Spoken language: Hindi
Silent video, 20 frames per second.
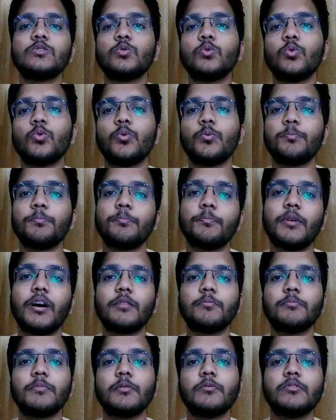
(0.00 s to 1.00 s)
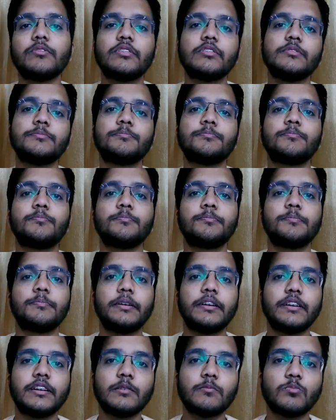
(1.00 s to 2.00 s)
तो बाद में उन्होंने
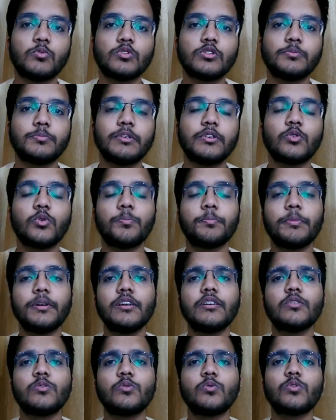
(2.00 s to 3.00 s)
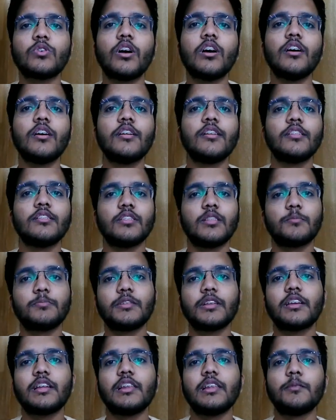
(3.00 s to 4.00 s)
पेटीएम पोस्ट पेड को पे करूँगा तब
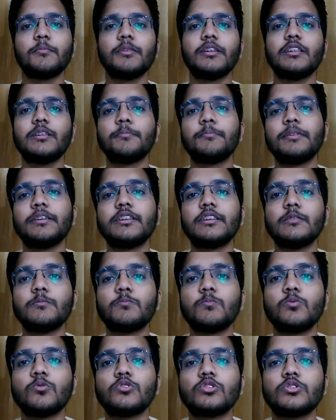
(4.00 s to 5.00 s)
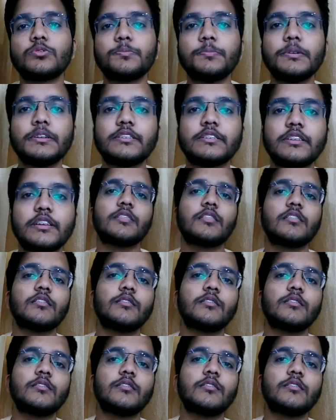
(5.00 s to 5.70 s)
तक के लिए मैंने पेटीएम पोस्ट पे से